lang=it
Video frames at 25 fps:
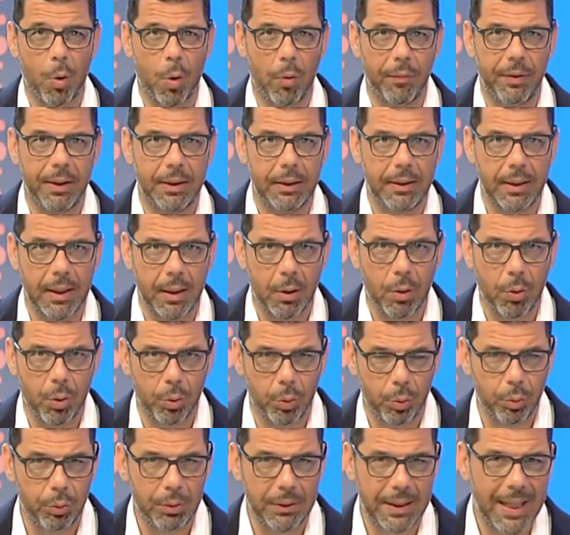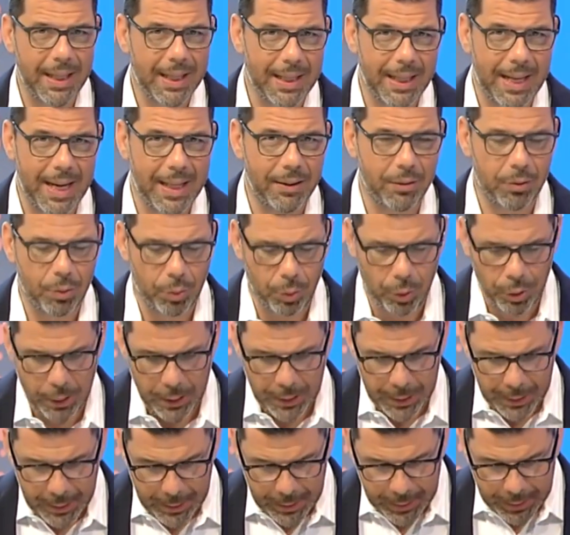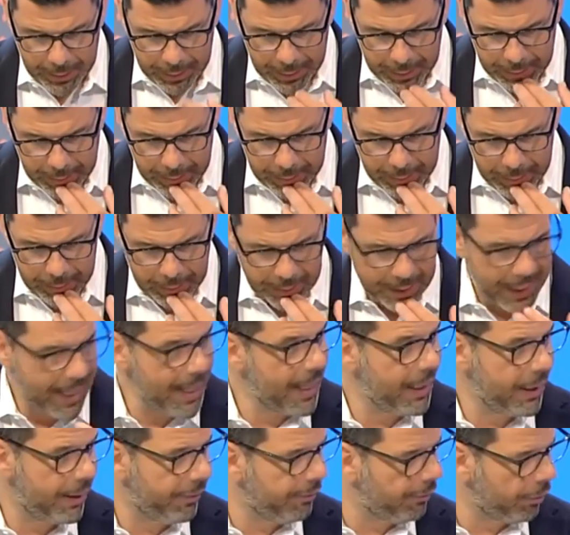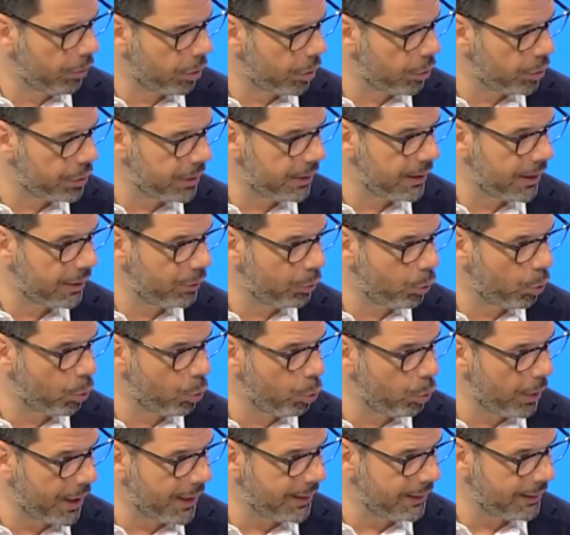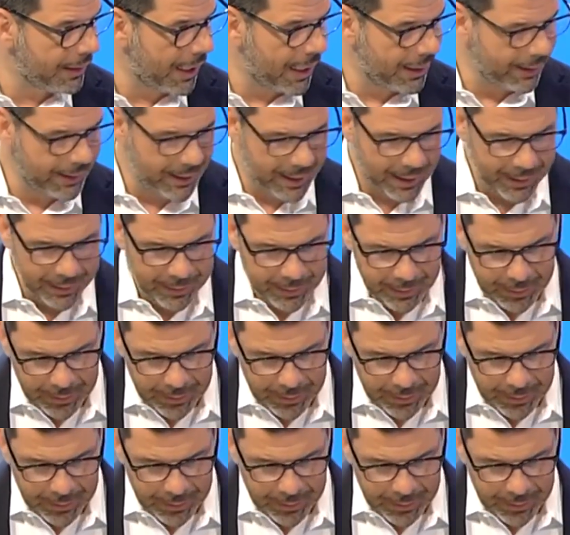Covid con un decreto eh, che è il cosiddetto Cura Italia